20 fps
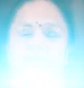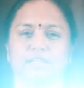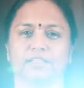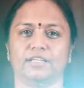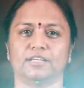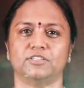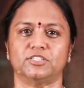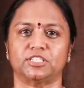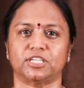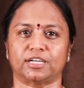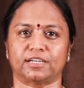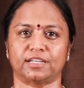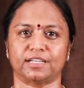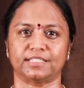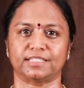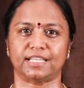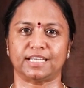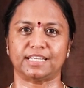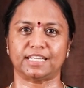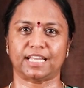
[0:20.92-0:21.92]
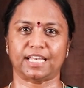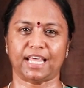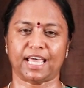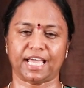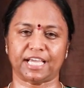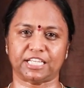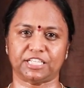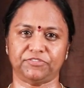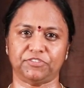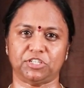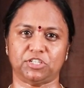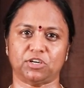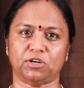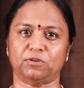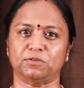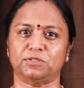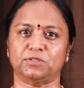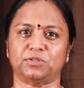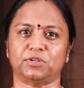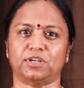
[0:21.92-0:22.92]
அதாவது சக்ராஸ் எல்லாம் நல்லா ஆக்டிவேட்
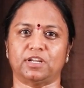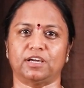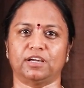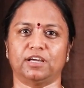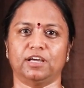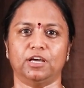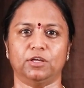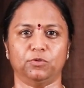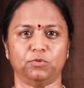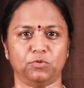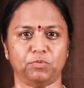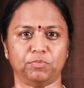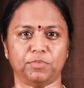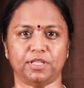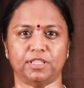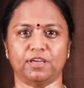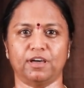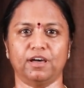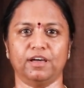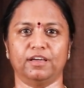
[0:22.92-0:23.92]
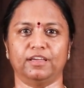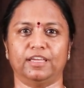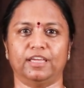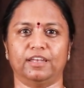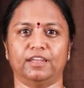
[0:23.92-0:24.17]
ஆகும்னு சொன்னாங்க அது உண்மை தான்